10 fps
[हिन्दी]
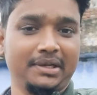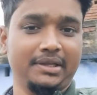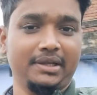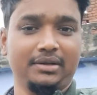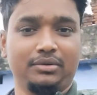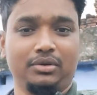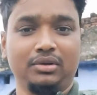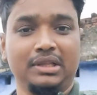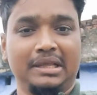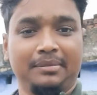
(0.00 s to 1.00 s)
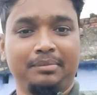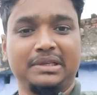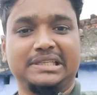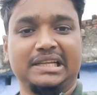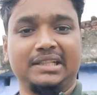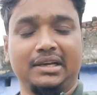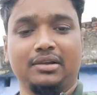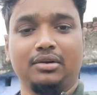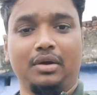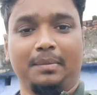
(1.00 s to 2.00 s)
ये हको पीछे देख
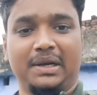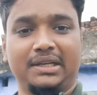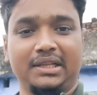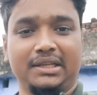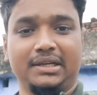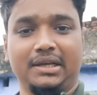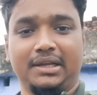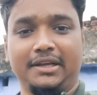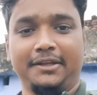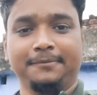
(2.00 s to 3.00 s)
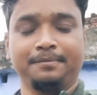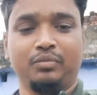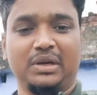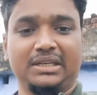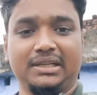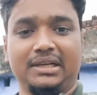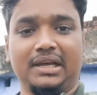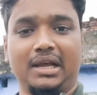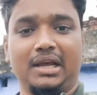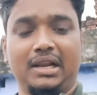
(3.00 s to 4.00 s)
रहे मट्टी के घर है मट्टी के
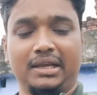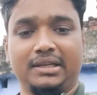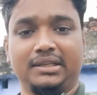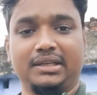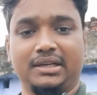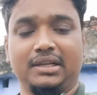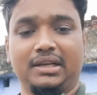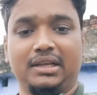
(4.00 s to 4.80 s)
घरा हला के गिर गए